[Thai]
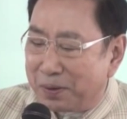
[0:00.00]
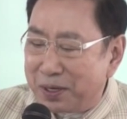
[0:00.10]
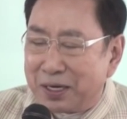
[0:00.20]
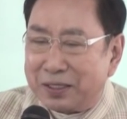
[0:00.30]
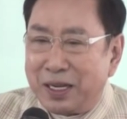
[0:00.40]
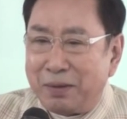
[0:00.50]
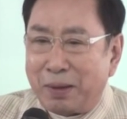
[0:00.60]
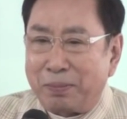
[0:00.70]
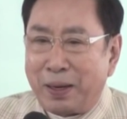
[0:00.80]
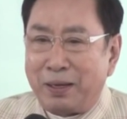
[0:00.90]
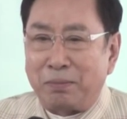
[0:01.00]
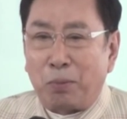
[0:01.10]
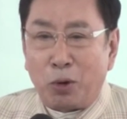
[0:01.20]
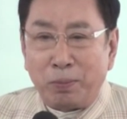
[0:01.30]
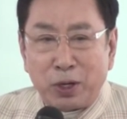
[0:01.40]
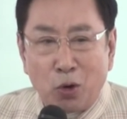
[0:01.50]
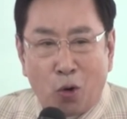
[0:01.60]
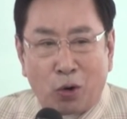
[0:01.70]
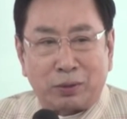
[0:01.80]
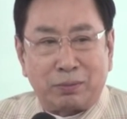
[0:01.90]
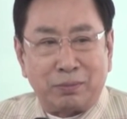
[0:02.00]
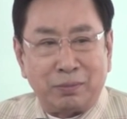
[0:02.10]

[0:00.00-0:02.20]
เรื่องที่มันเป็นผลประโยชน์